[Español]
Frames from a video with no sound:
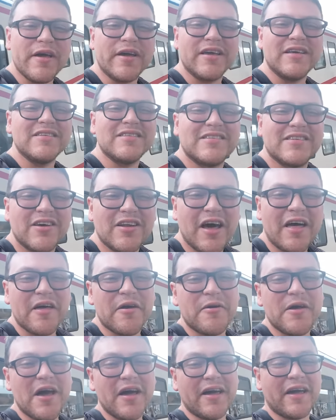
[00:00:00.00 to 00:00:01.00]
de 15 horas
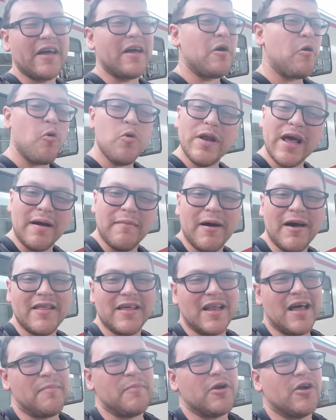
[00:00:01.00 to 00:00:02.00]
de viaje, una más de la